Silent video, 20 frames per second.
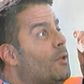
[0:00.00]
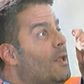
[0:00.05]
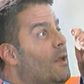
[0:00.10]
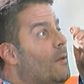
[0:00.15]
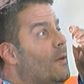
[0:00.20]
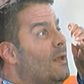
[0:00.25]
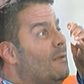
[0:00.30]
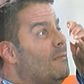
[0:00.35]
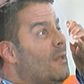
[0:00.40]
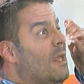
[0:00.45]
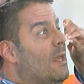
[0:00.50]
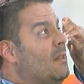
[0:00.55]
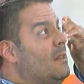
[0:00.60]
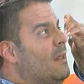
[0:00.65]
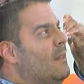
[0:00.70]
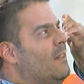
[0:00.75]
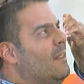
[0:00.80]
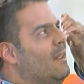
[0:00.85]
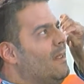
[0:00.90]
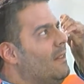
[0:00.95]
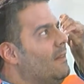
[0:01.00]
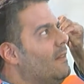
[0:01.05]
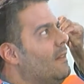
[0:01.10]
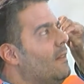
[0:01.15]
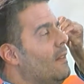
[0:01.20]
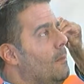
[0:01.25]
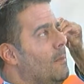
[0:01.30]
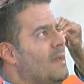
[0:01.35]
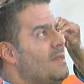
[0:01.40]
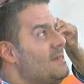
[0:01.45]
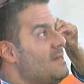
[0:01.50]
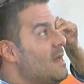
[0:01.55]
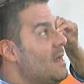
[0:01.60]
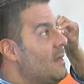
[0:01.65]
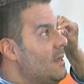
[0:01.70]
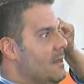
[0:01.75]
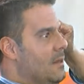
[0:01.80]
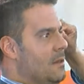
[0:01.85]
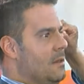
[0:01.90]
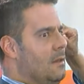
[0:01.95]
nieve. desde, desde el
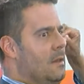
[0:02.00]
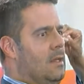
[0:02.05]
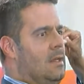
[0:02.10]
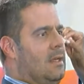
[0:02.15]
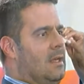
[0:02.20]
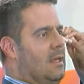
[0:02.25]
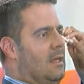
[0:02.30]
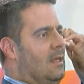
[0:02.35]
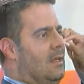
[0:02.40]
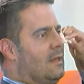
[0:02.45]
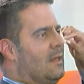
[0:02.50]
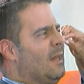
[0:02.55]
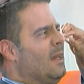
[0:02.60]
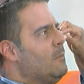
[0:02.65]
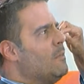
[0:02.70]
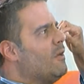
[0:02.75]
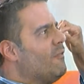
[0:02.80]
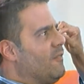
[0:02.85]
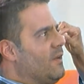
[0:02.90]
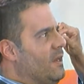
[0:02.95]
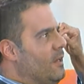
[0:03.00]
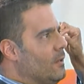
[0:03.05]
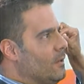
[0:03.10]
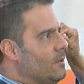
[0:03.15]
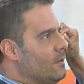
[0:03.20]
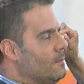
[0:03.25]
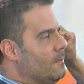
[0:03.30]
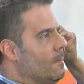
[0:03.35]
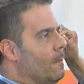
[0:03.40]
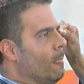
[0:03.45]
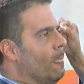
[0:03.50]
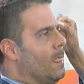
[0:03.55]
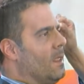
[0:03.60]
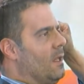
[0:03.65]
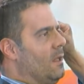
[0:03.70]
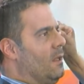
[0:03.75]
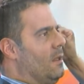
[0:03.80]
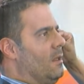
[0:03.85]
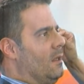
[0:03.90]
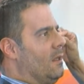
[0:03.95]
paisaje, el clima frío,
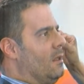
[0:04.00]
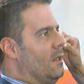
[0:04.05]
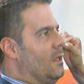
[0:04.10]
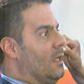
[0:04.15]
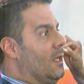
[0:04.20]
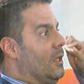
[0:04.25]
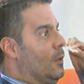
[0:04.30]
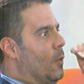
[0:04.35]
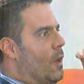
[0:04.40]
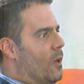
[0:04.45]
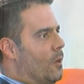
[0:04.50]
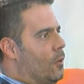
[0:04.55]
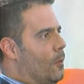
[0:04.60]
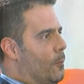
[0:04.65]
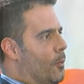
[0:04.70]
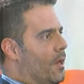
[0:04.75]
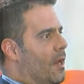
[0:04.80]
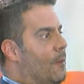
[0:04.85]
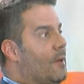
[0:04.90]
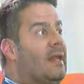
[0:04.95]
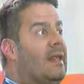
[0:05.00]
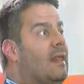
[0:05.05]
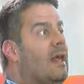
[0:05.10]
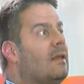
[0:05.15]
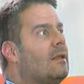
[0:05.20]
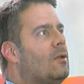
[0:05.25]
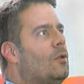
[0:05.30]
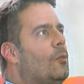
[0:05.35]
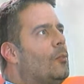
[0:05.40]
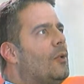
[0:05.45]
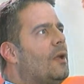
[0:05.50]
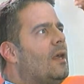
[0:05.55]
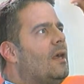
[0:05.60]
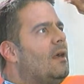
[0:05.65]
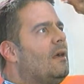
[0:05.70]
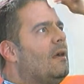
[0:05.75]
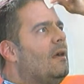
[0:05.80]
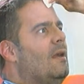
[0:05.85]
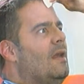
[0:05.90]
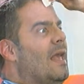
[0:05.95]
eh, y luego pues la habilidad que uno
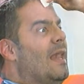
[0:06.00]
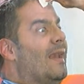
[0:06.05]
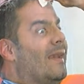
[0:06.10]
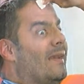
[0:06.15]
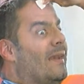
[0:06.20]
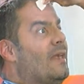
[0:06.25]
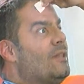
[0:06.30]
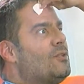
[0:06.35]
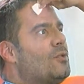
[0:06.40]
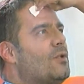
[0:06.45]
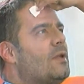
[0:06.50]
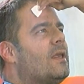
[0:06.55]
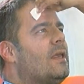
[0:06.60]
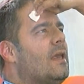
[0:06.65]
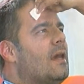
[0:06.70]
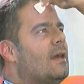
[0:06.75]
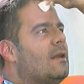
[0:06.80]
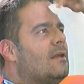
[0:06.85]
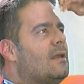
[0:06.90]
pueda, el reto de esquiar.